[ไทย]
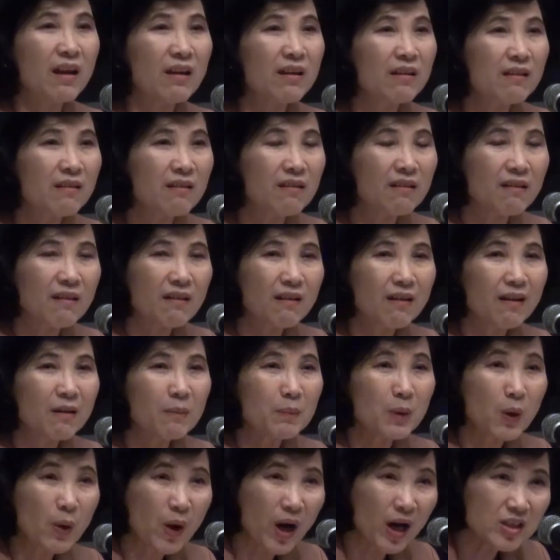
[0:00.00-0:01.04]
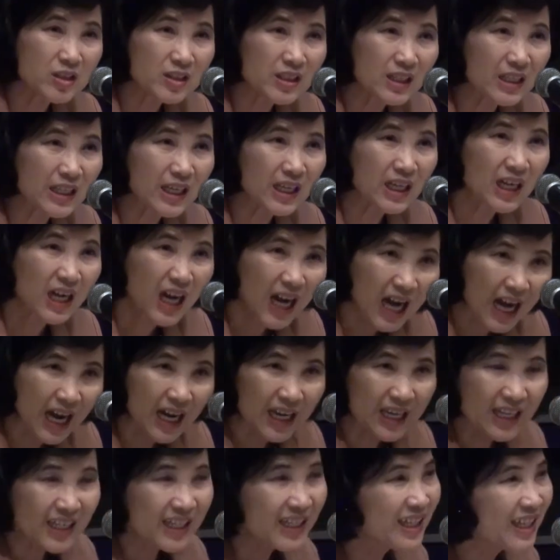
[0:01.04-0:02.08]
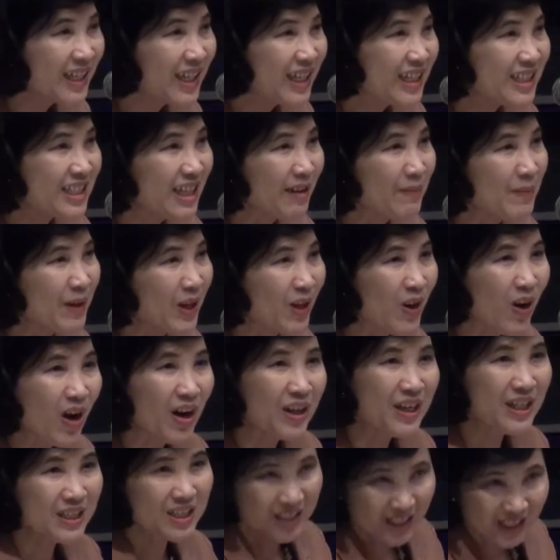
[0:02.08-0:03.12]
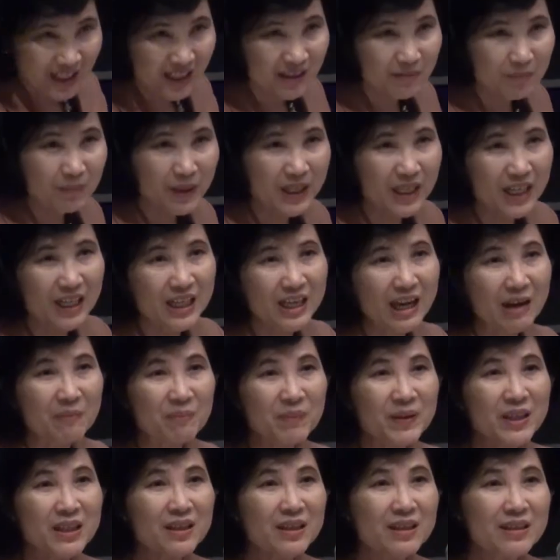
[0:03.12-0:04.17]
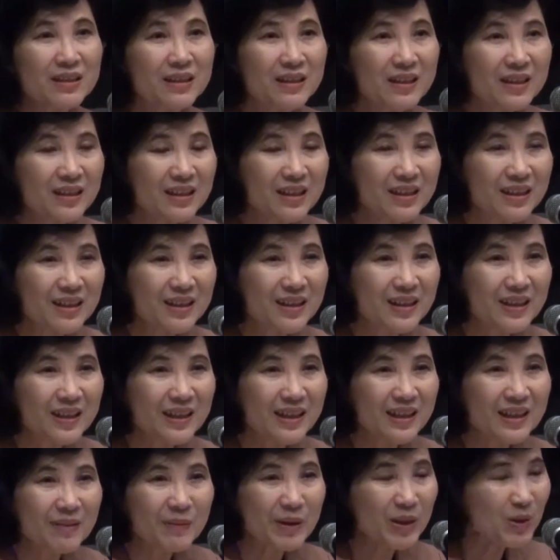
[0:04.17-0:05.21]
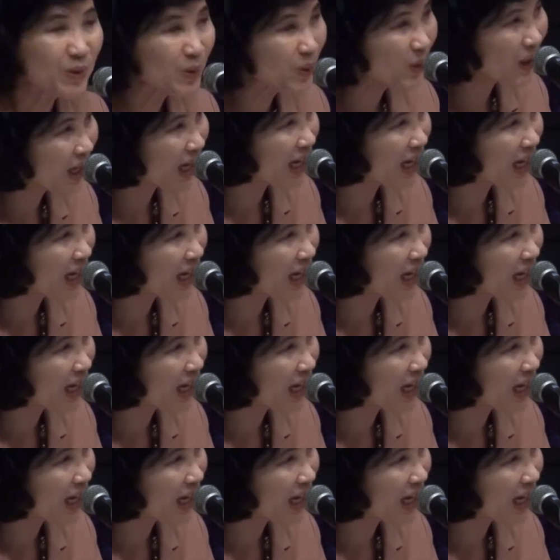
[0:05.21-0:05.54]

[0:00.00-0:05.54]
ไรเพราะออสเตรเลียขายทรัพยากรให้จีนเป็นอันดับหนึ่งเลยเป็นคู่